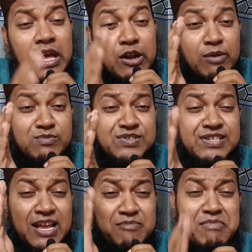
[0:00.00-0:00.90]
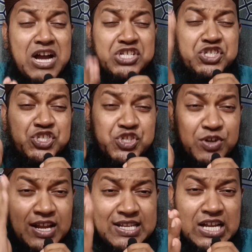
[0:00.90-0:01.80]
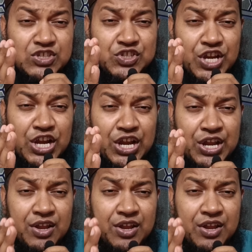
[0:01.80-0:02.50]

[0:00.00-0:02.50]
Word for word: এ রমজান মাস চলে যাচ্ছে